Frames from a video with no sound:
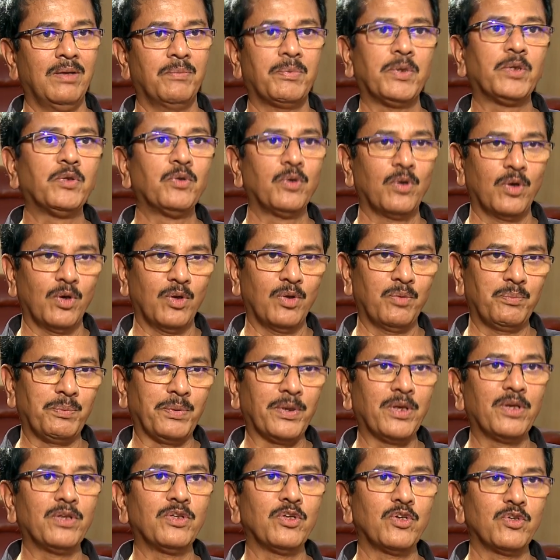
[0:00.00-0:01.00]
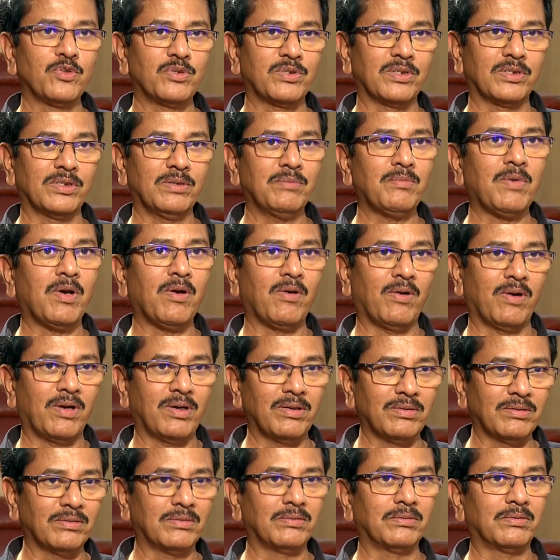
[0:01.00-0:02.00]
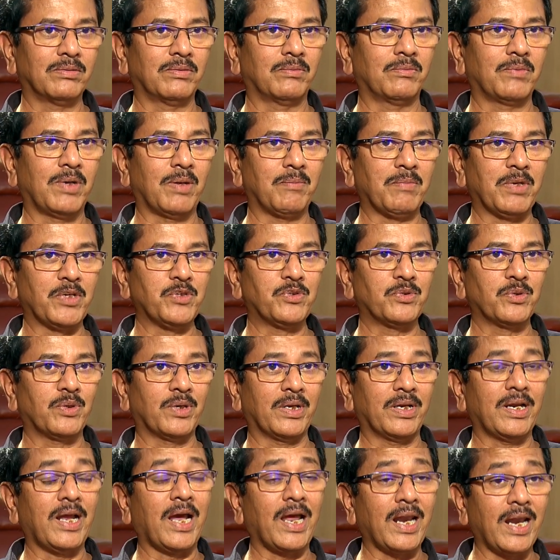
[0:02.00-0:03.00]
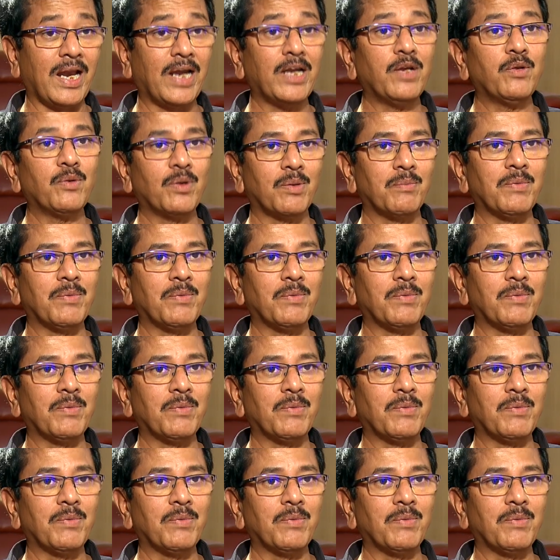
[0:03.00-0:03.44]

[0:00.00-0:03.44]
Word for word: పది ఊర్లో పేరు తెలుస్తుంది మా వాడు మా అని అలాంటి ఒక